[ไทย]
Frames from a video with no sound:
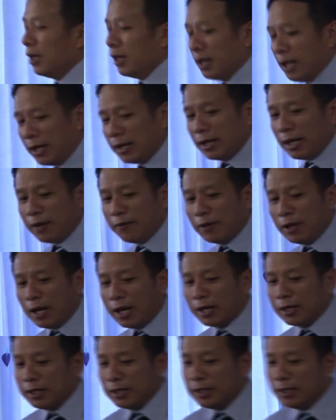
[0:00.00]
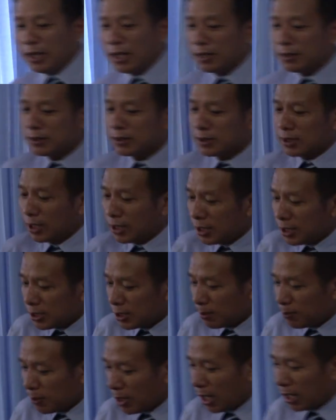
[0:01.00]
และในเวลานี้เนี่ยสิ่งที่
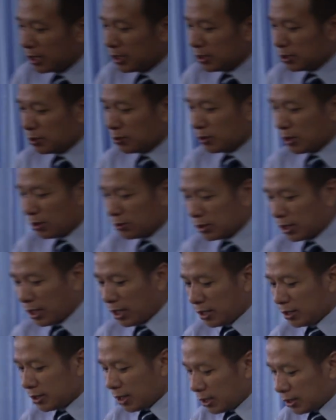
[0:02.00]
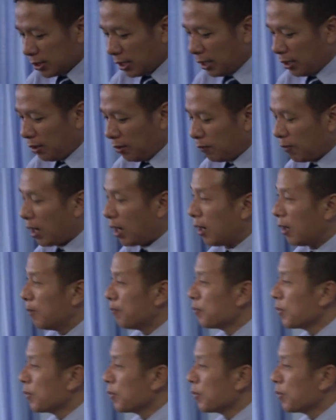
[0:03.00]
สำคัญที่สุดเราจะเห็นชัดเจนเลยว่า